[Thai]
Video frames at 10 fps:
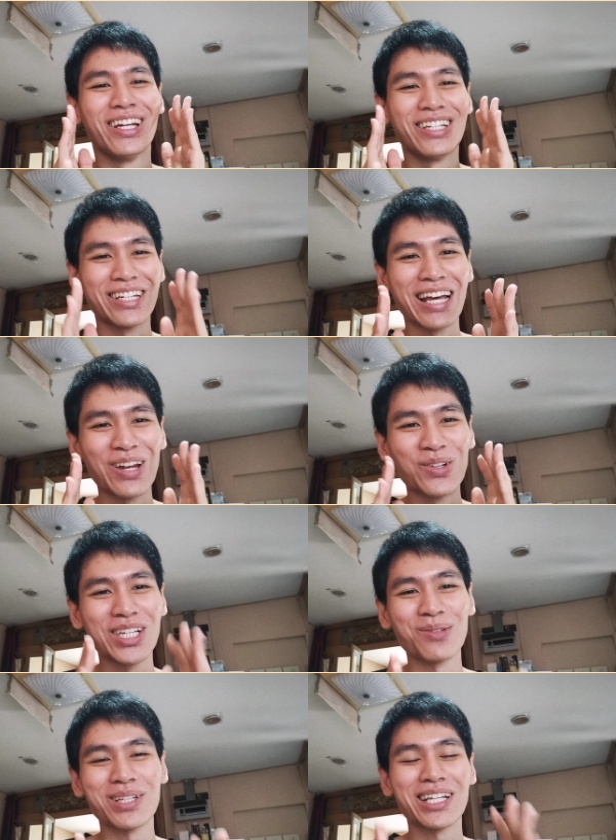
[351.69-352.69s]
นานๆลง
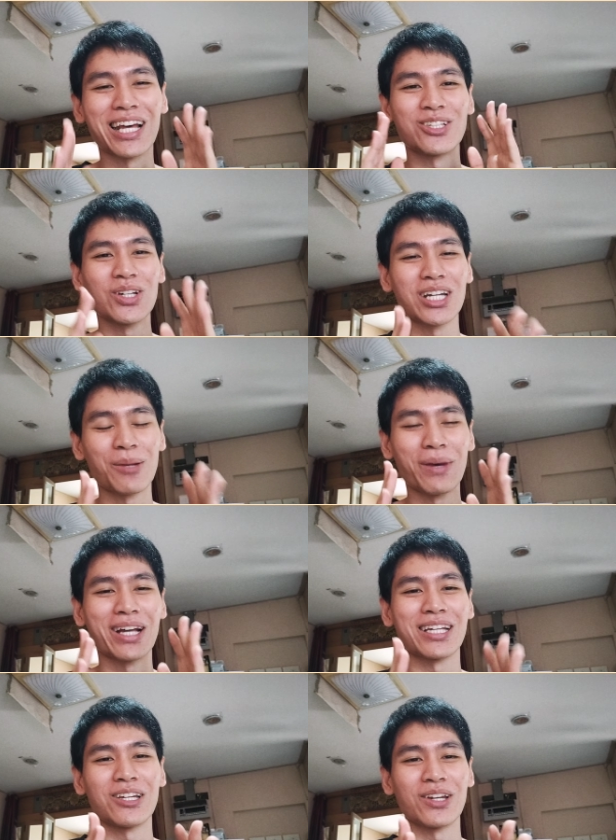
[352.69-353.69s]
คลิปทีนะเชื่อกันทำมา
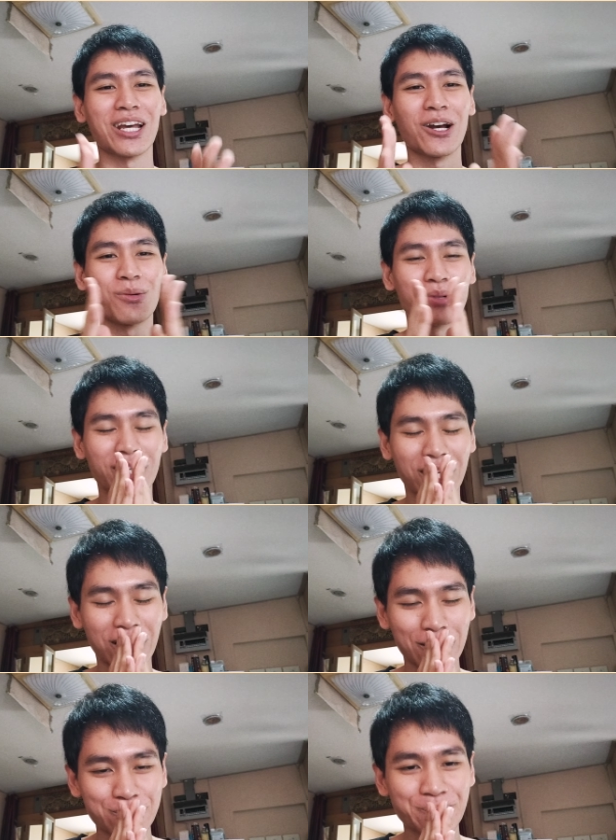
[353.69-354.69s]
หากินหน่อยนะ ขอบคุณค
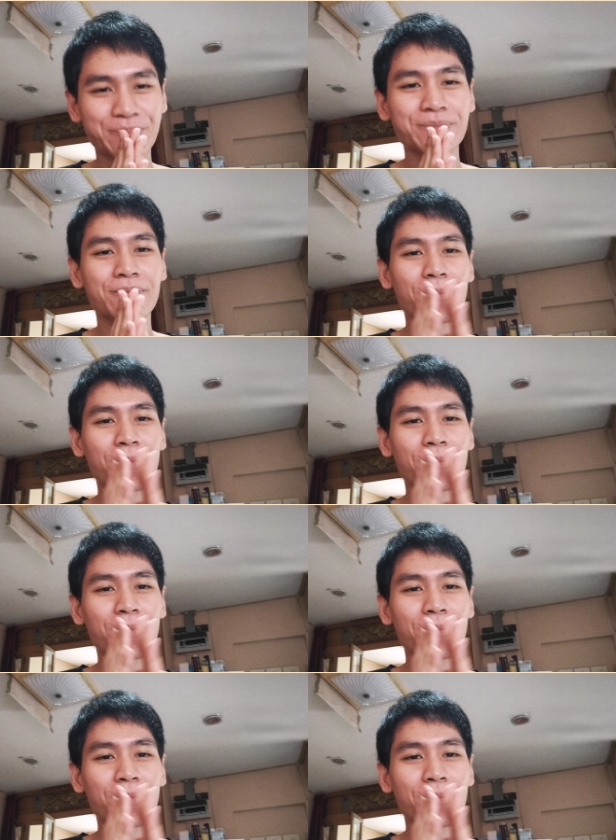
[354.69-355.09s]
รับ